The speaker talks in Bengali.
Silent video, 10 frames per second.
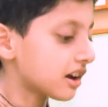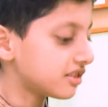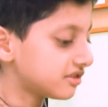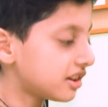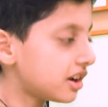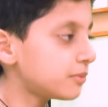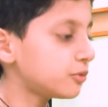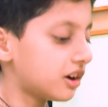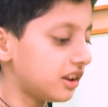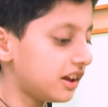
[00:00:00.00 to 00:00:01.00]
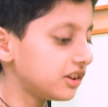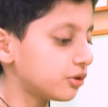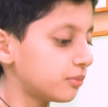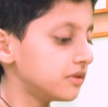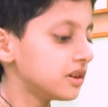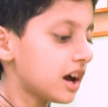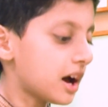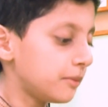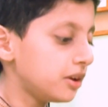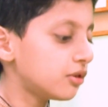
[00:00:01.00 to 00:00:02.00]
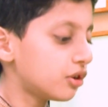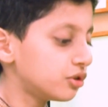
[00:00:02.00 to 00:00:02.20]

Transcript: আসসালামু আলাইকুম আমি রনক